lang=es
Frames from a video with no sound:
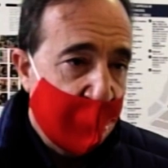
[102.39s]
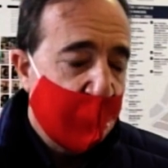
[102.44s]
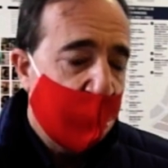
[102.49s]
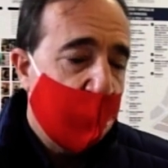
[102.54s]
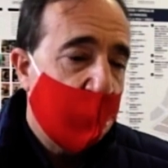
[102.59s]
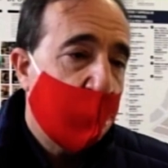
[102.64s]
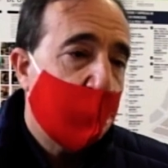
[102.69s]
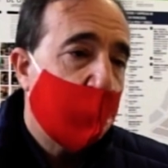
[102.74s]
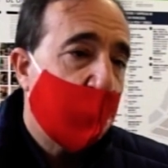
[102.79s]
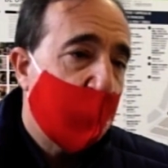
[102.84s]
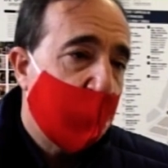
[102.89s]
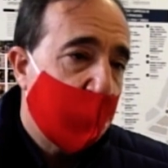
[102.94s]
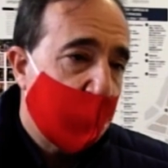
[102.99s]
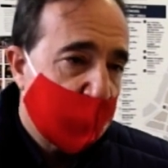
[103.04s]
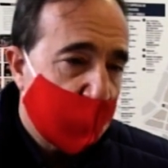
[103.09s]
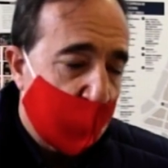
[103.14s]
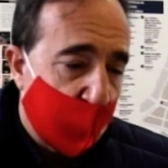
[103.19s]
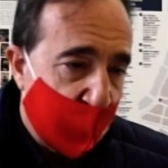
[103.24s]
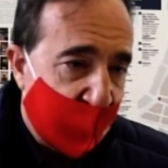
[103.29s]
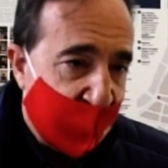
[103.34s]
No podemos
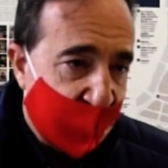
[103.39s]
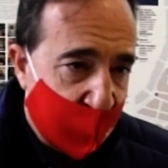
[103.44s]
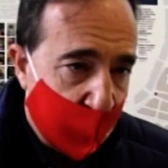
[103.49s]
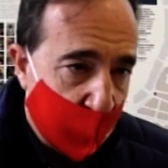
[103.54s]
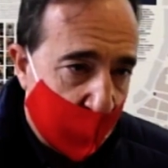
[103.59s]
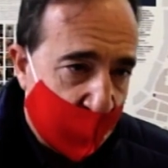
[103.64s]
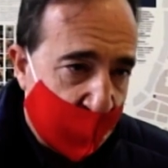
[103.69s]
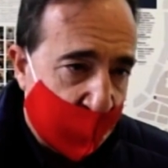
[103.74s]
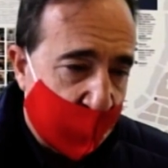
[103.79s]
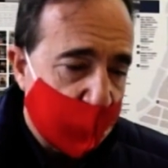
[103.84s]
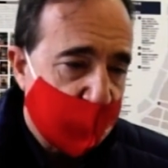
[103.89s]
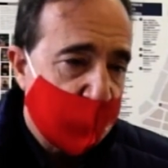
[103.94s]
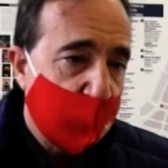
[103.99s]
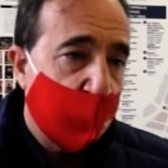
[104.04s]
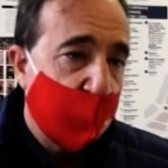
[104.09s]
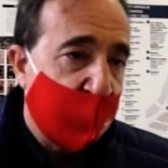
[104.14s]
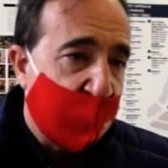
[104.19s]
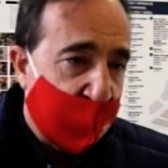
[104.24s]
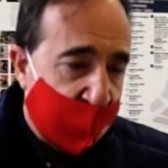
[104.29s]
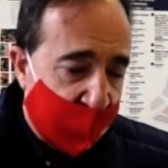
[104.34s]
volver a equivocarnos y
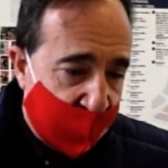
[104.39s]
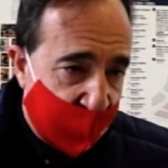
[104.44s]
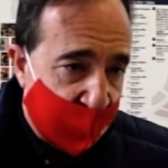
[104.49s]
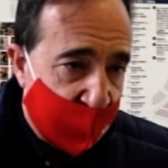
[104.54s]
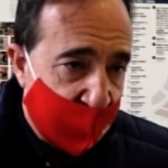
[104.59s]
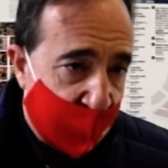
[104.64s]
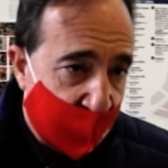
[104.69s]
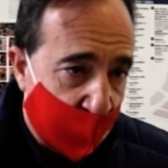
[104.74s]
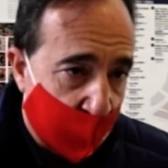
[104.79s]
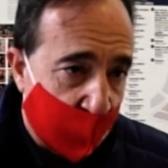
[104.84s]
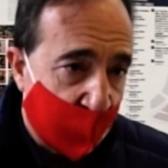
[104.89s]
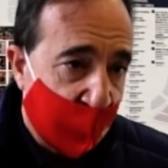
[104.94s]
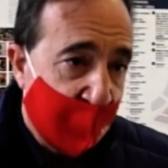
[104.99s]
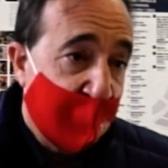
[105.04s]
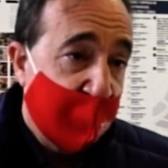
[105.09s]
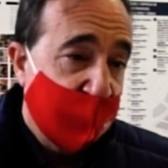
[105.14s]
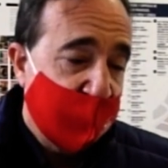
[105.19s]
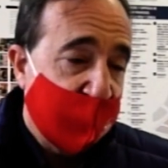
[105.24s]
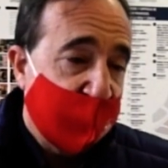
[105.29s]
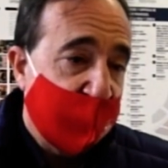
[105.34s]
volver a caer en el error
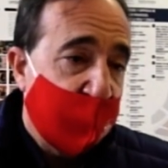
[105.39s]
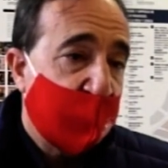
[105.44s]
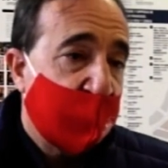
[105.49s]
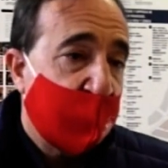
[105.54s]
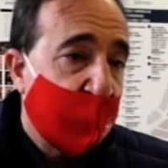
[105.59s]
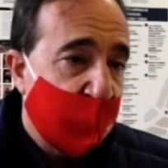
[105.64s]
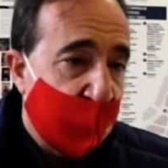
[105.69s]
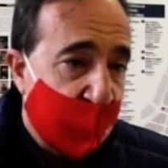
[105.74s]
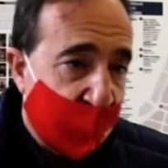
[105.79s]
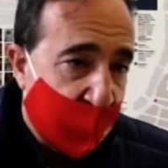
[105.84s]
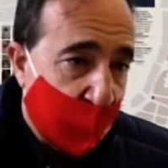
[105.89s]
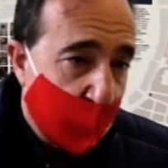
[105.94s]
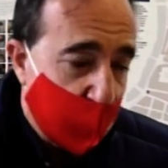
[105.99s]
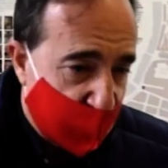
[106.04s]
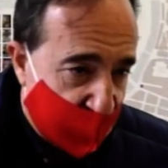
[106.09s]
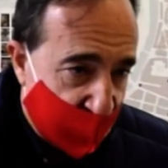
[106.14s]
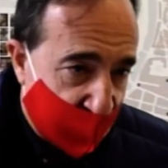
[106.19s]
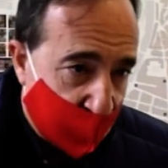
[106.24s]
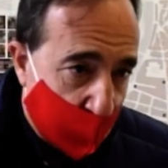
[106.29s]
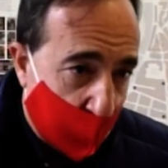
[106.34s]
de tener que cerrar un
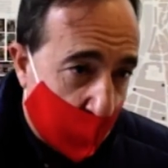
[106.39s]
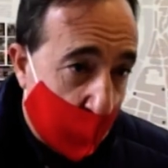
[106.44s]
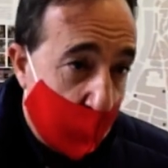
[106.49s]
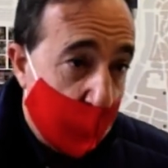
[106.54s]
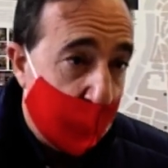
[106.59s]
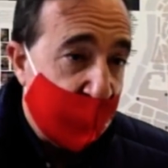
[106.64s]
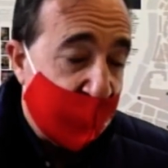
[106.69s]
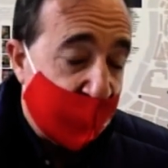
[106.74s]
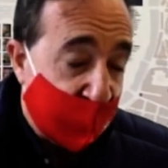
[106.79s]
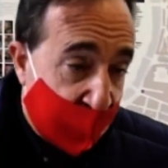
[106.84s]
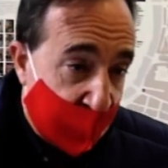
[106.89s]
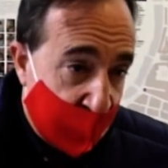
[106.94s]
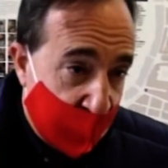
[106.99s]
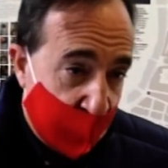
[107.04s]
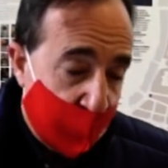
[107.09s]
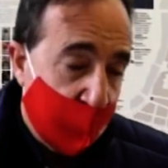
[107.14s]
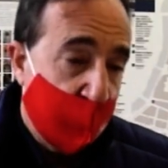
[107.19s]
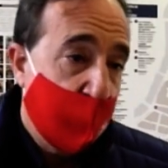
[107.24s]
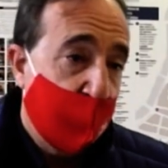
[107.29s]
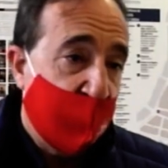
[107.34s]
sector vital
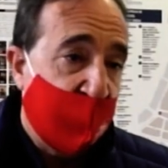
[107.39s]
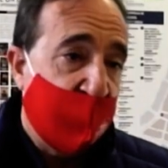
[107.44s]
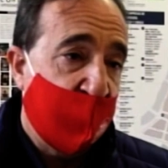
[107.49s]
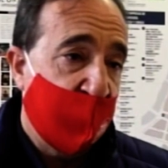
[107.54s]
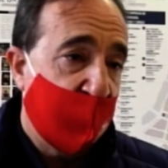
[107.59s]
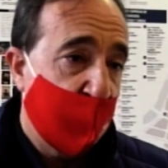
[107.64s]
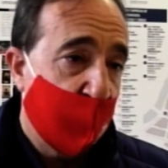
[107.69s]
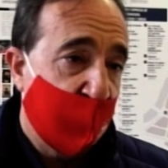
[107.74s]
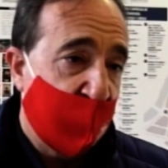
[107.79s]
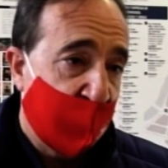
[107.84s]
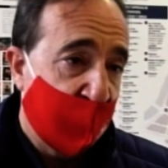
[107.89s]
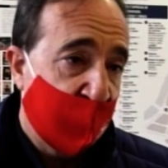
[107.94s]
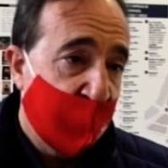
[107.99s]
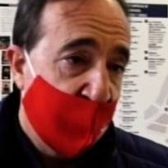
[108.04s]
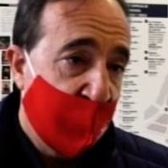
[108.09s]
para la ciudad